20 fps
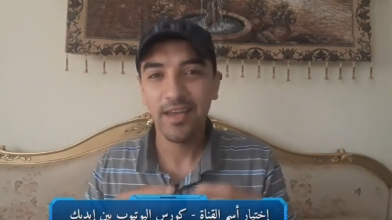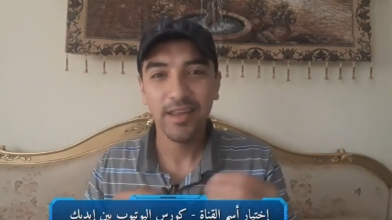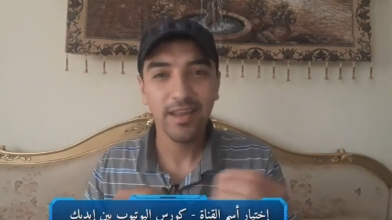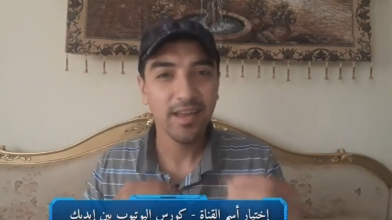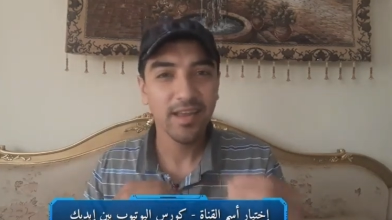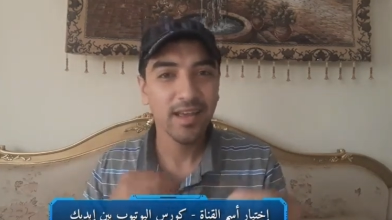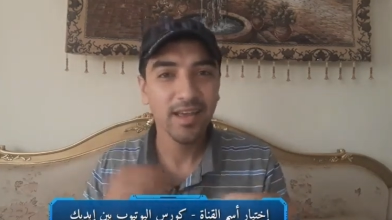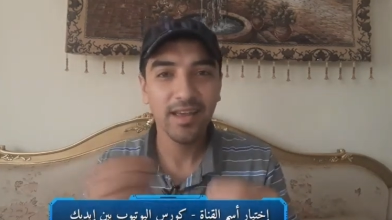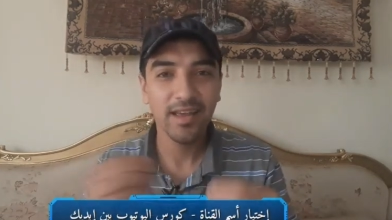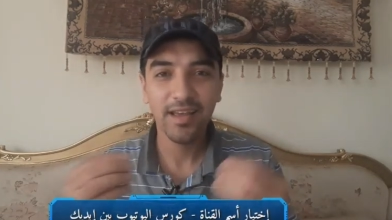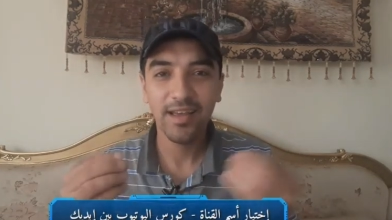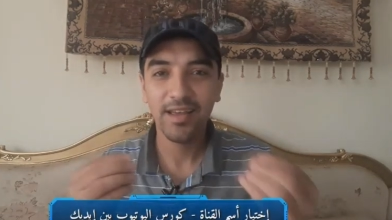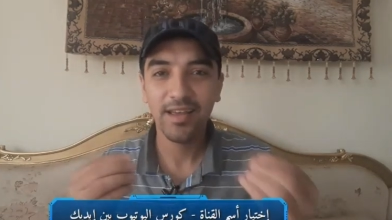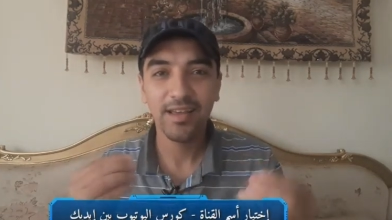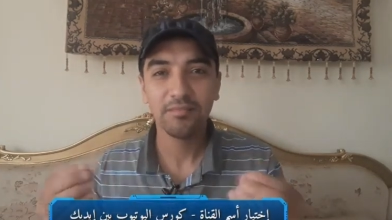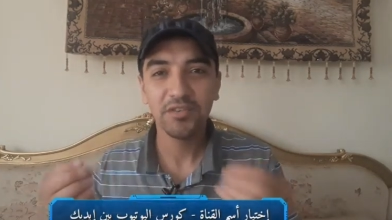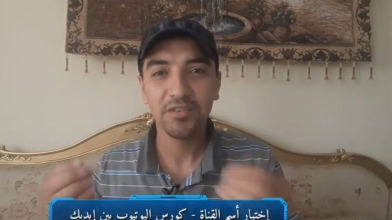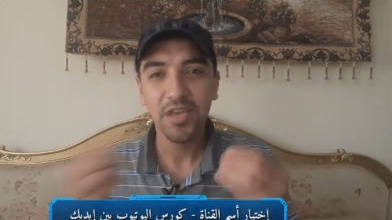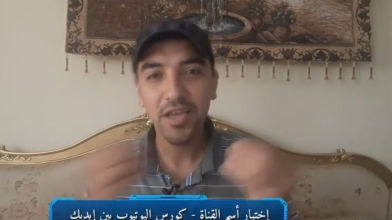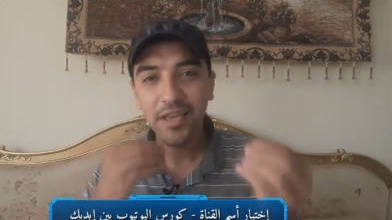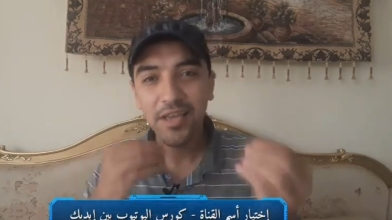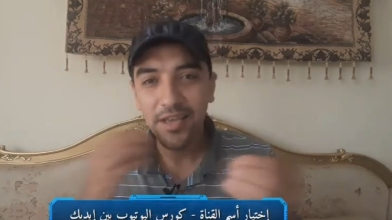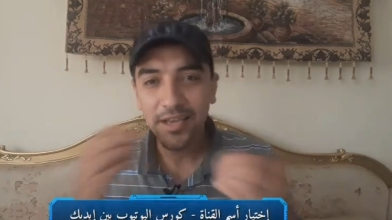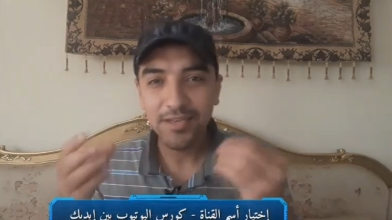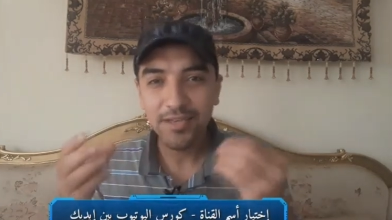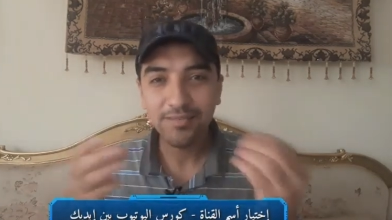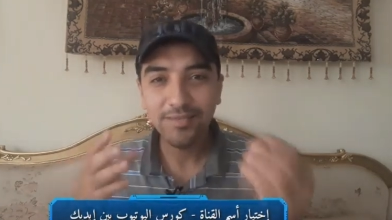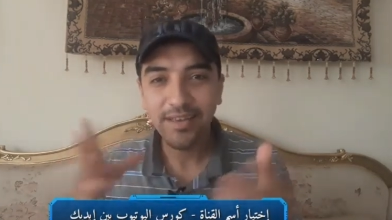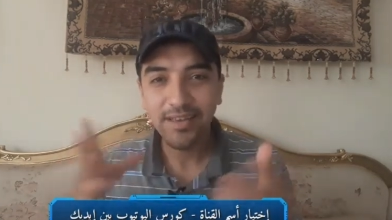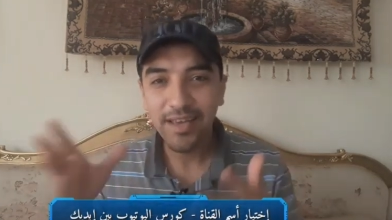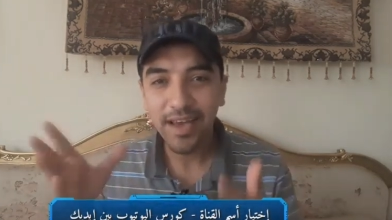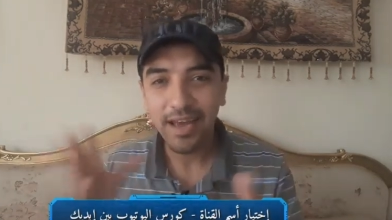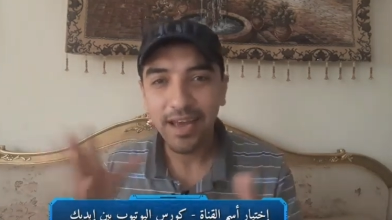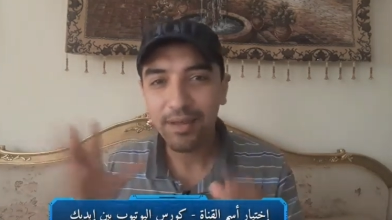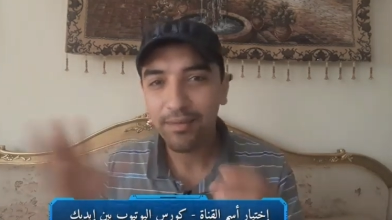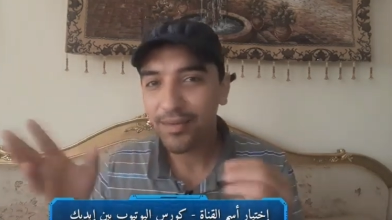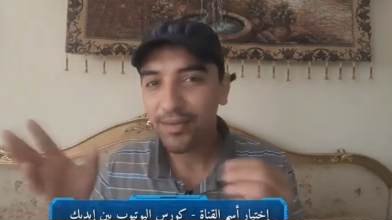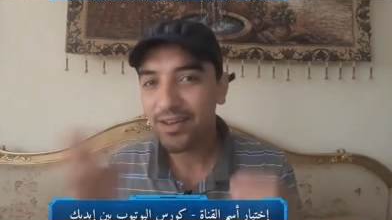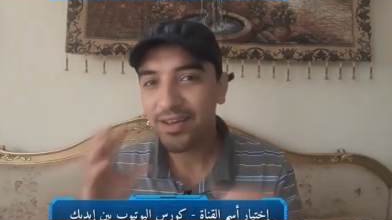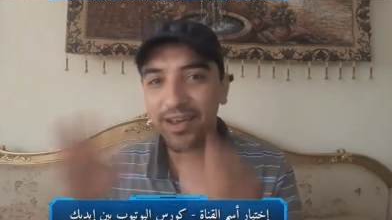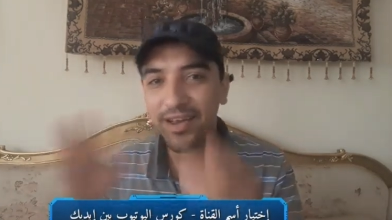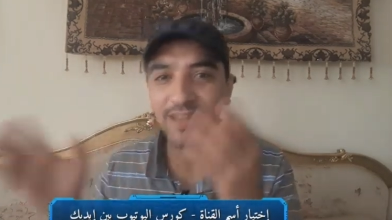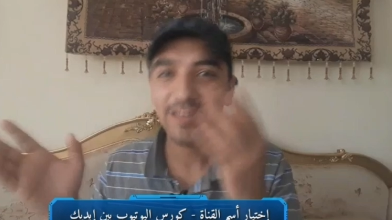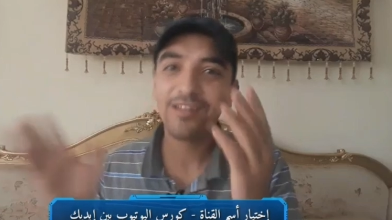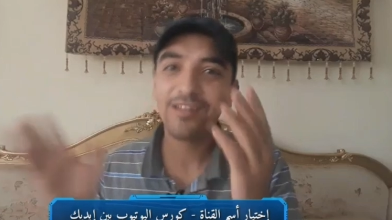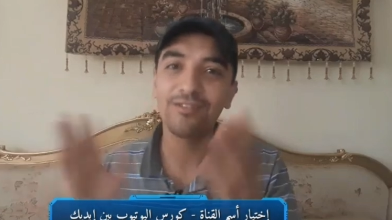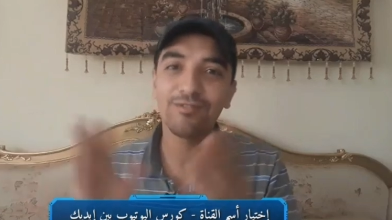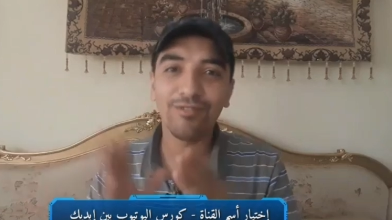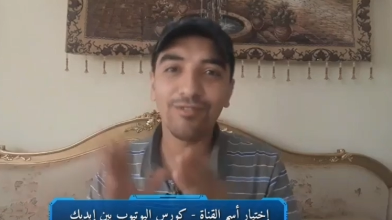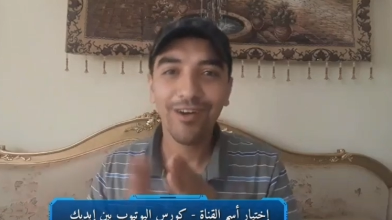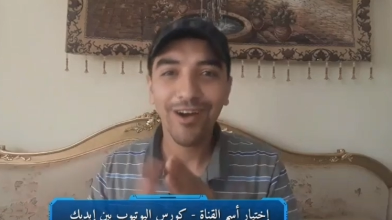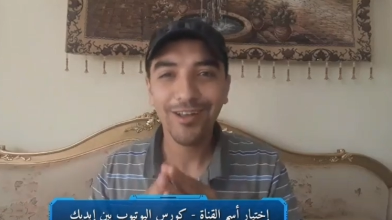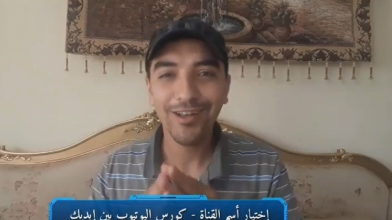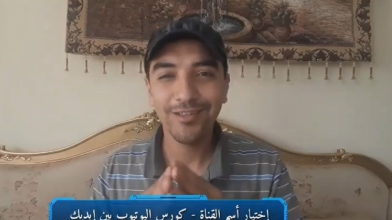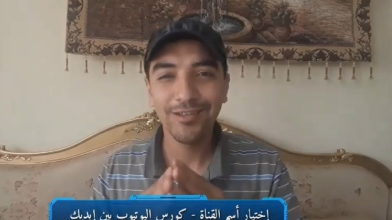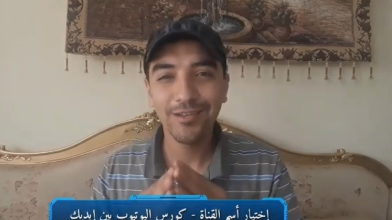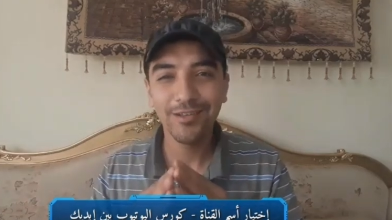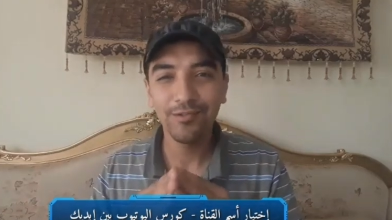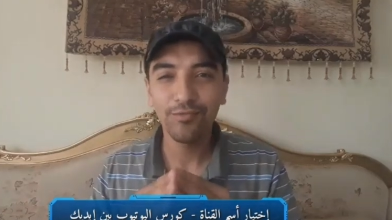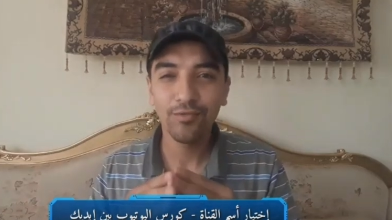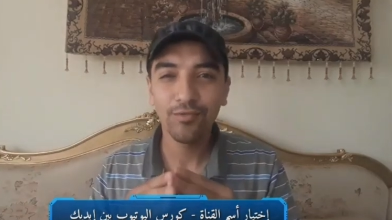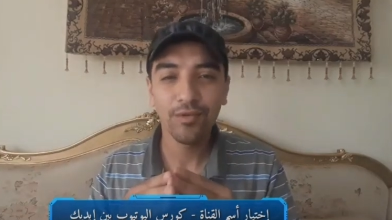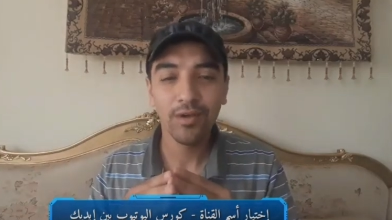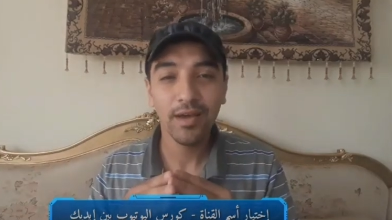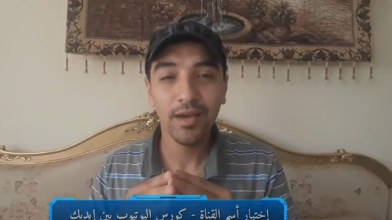احنا مش اي اسم يجي على بالنا كده نروح حاطينه